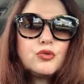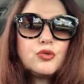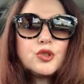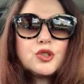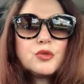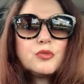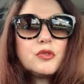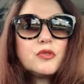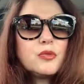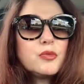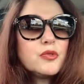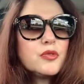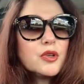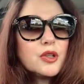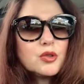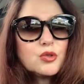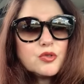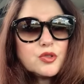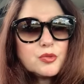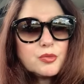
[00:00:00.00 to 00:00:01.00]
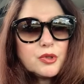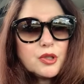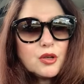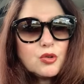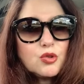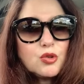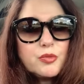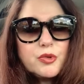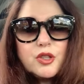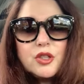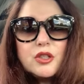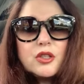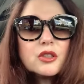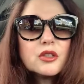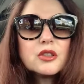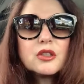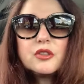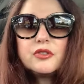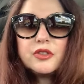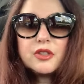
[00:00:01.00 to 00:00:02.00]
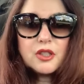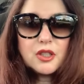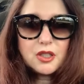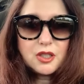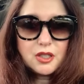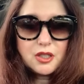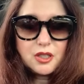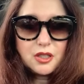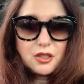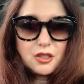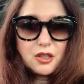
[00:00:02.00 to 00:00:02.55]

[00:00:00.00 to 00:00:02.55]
в 8 я выпивала кофе с молоком и не ела до 12.